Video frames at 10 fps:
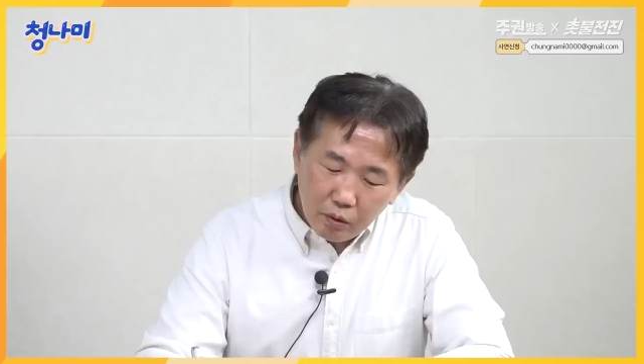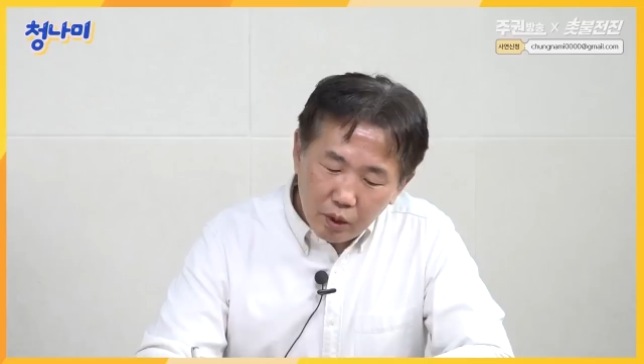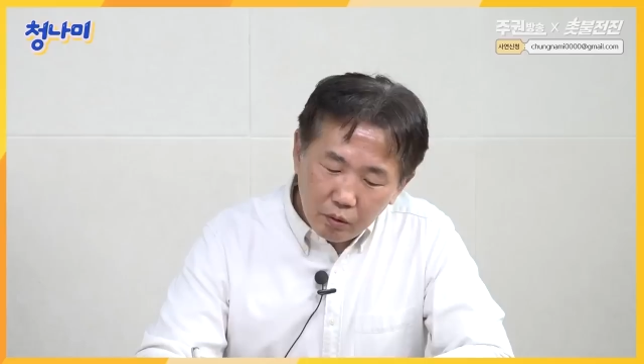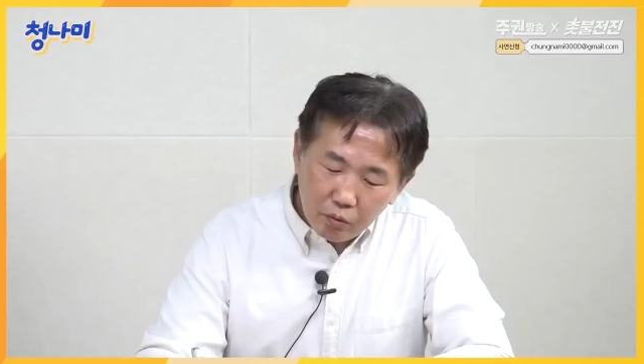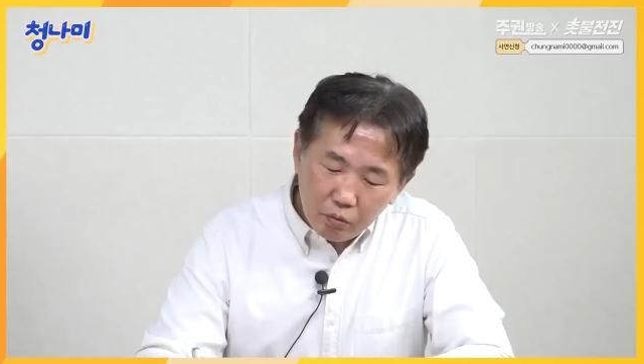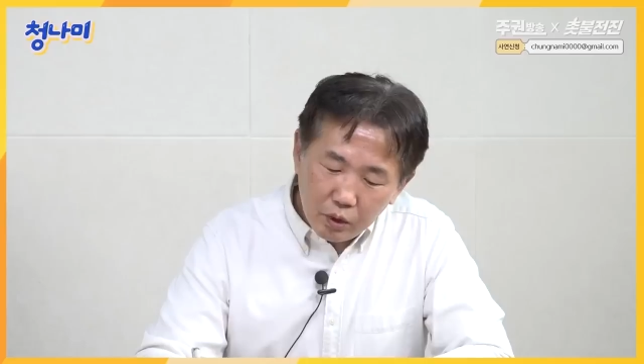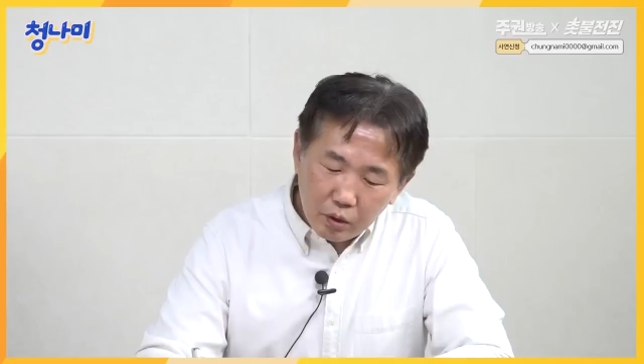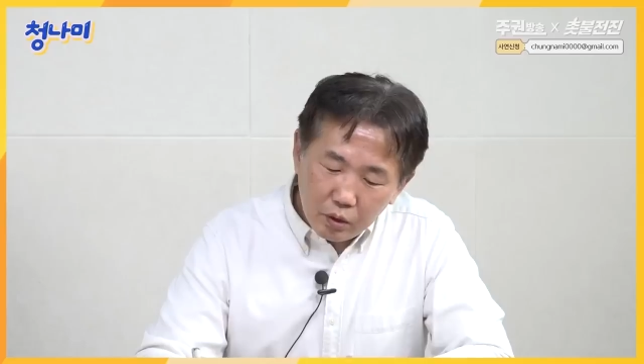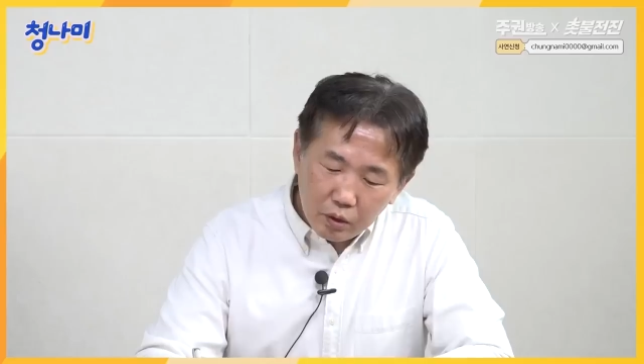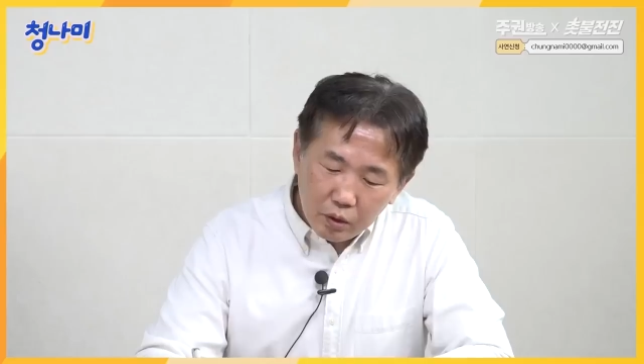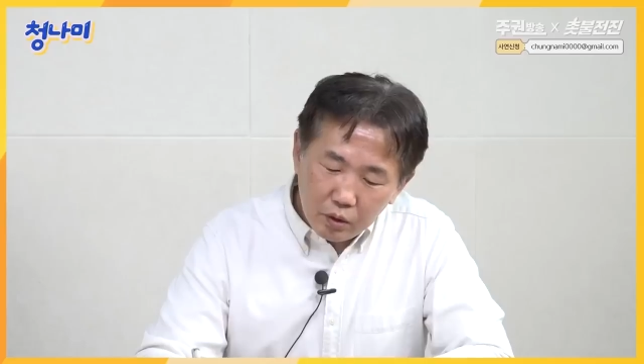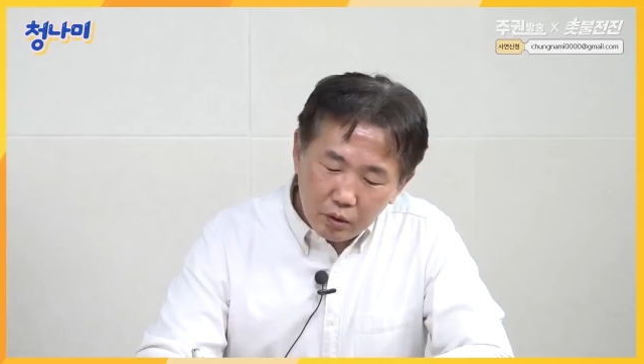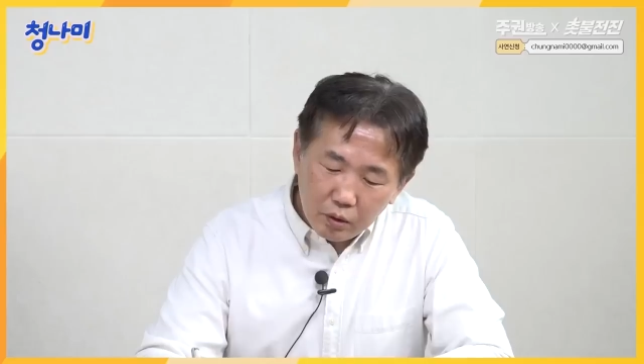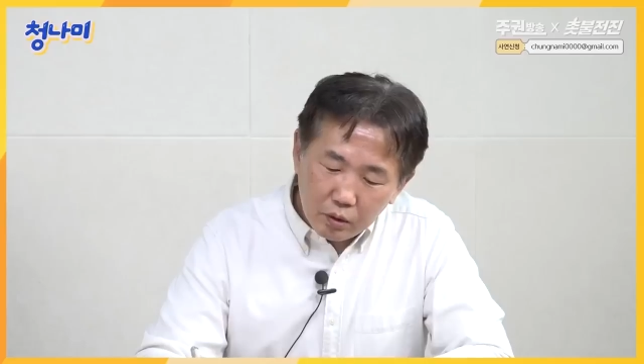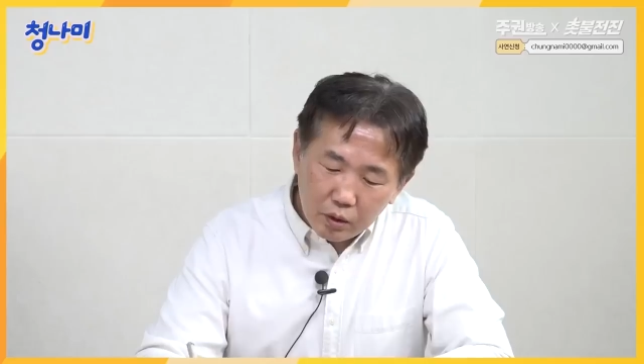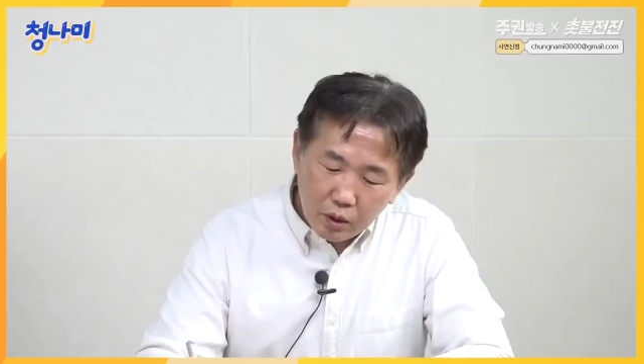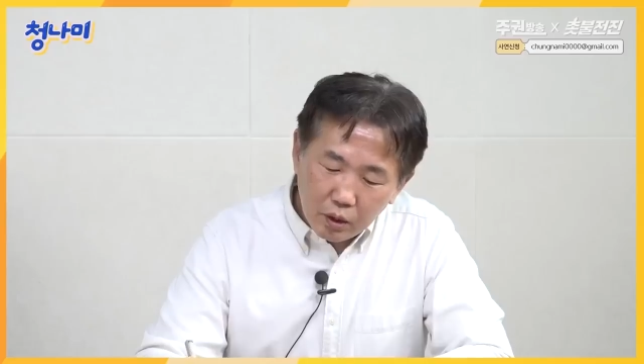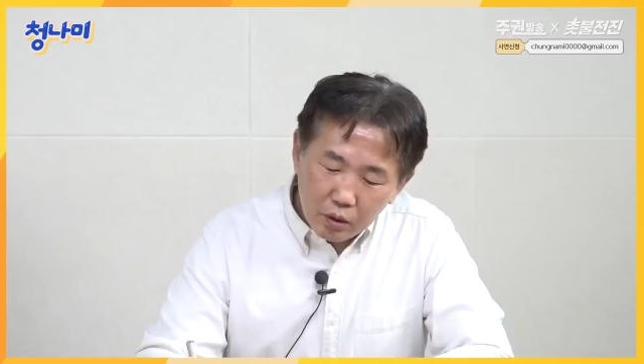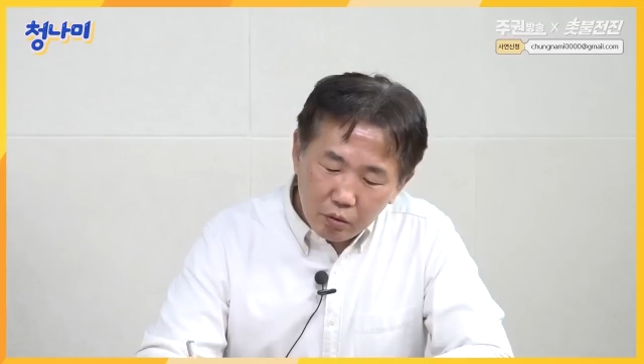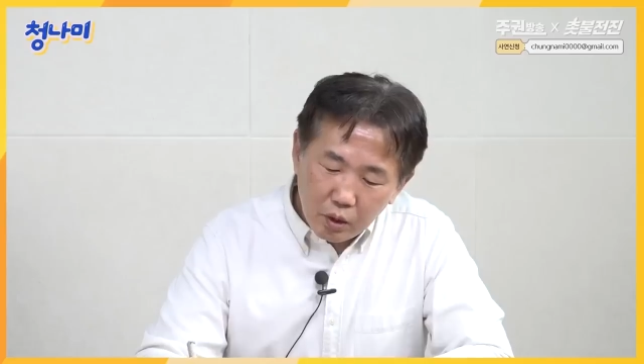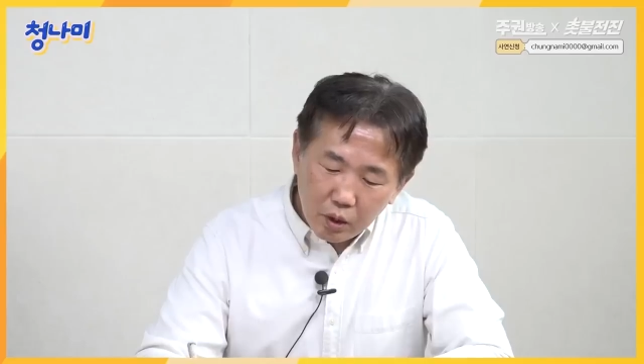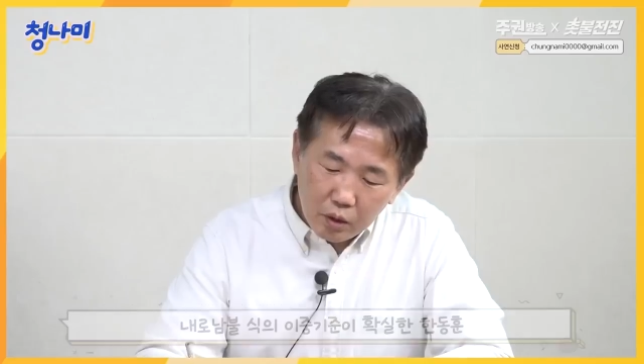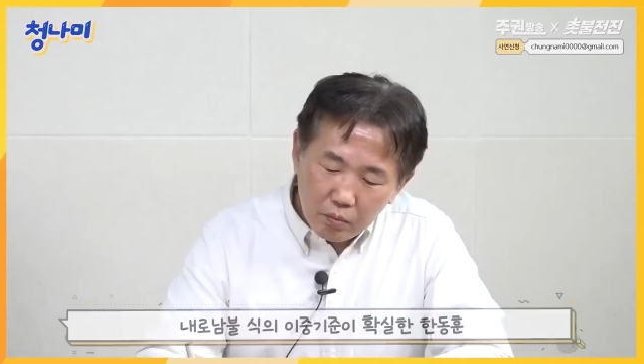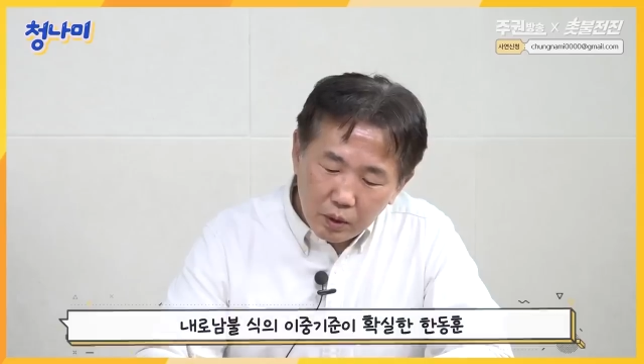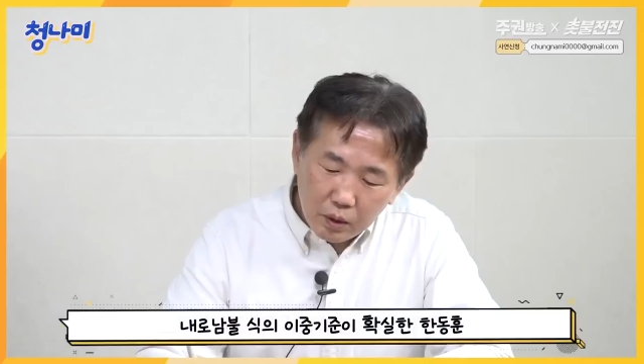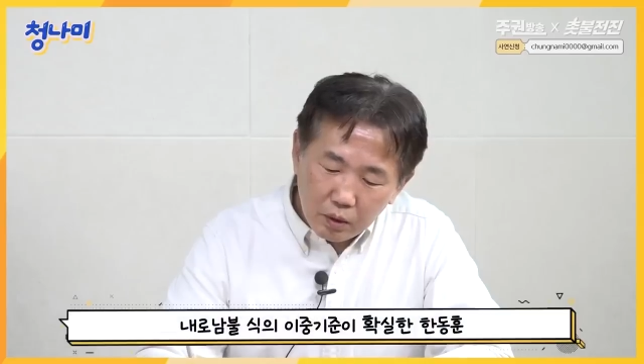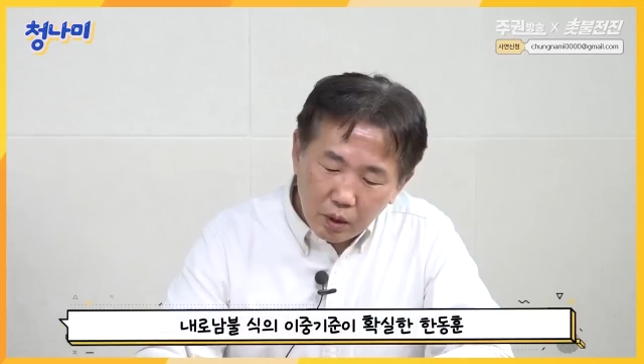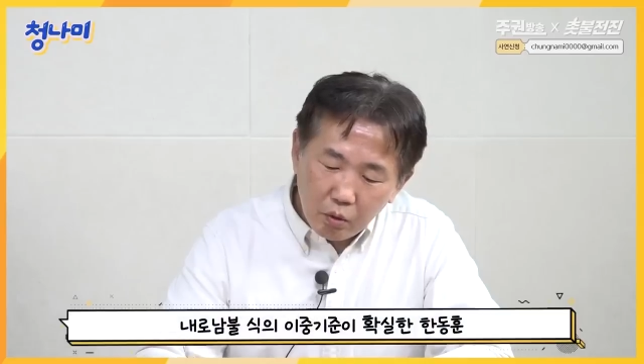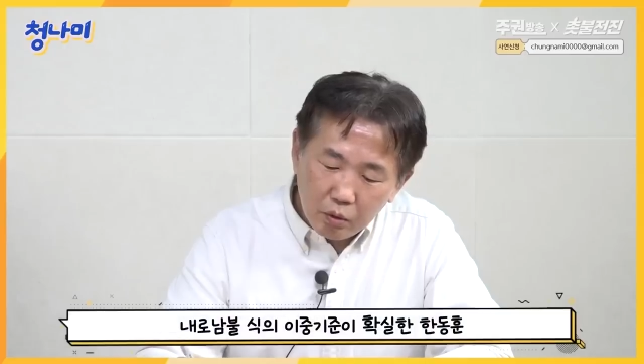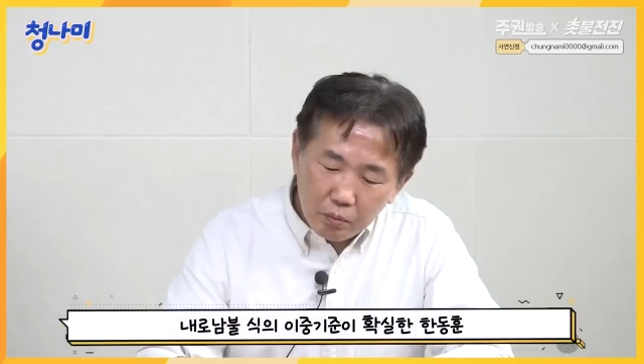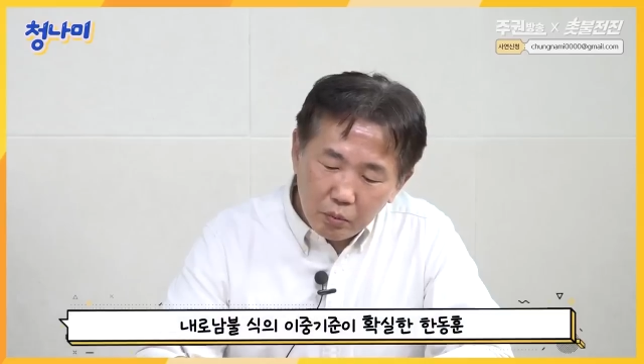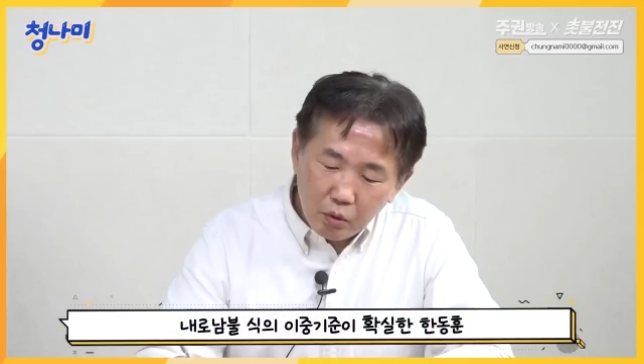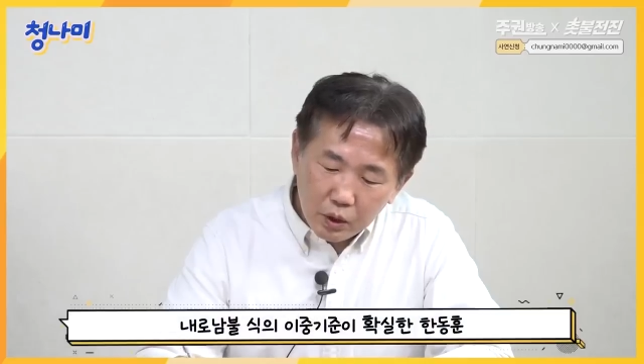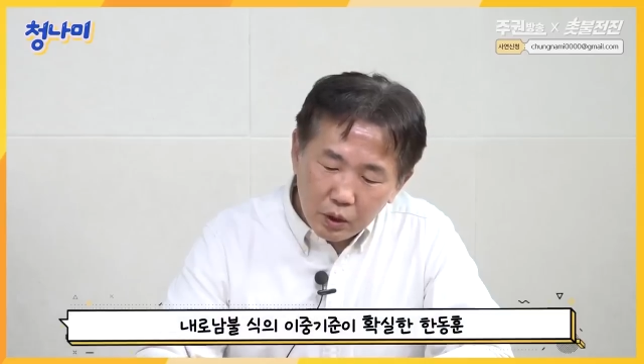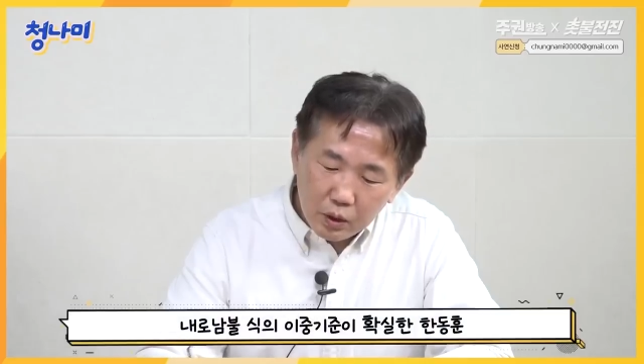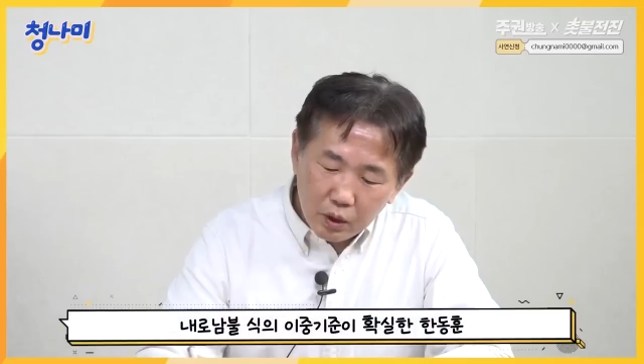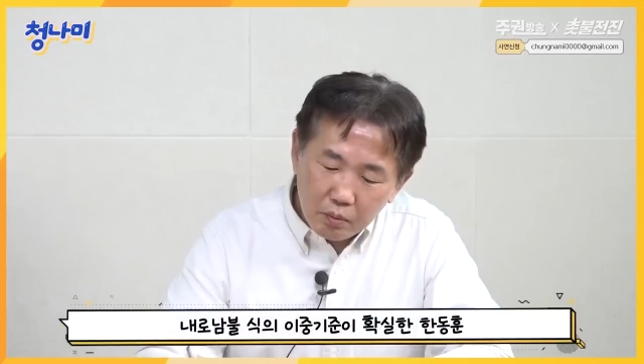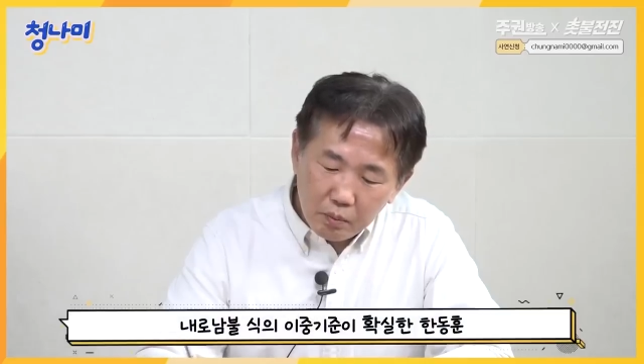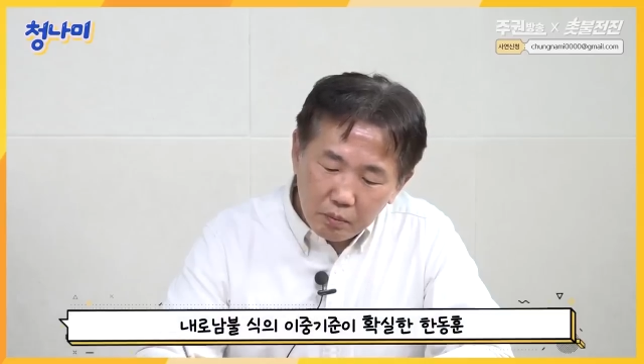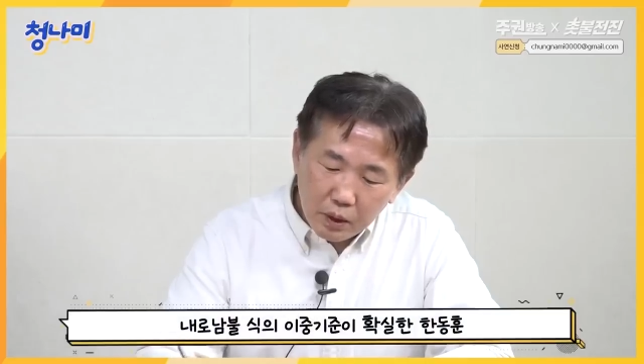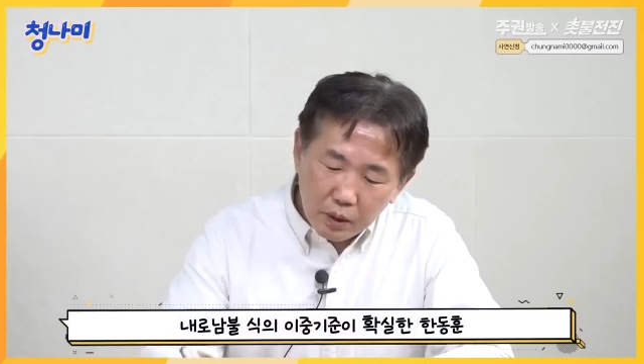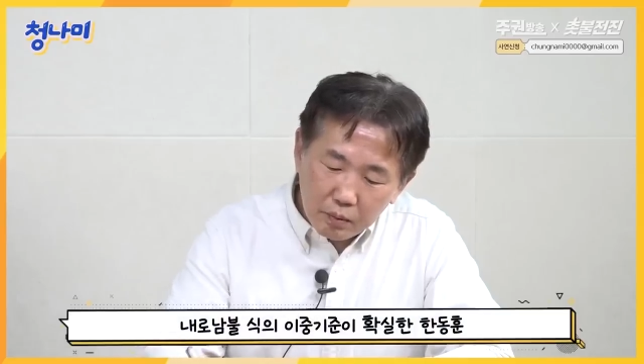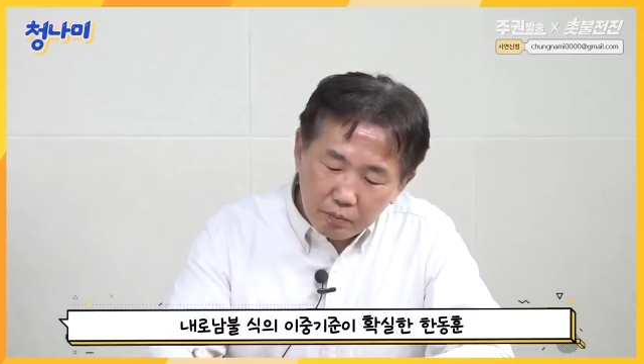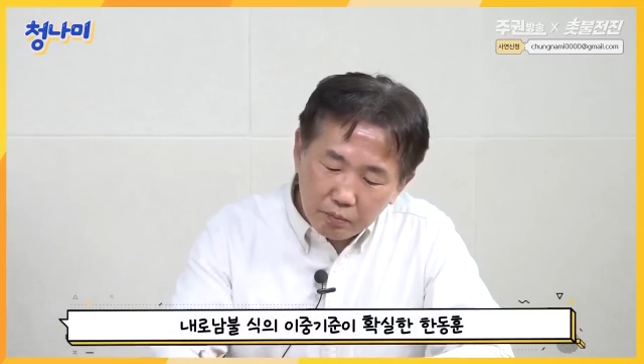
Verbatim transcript: 한동훈의 특징은 제가 계속 얘기하지만 내로남불이 확실한 사람입니다.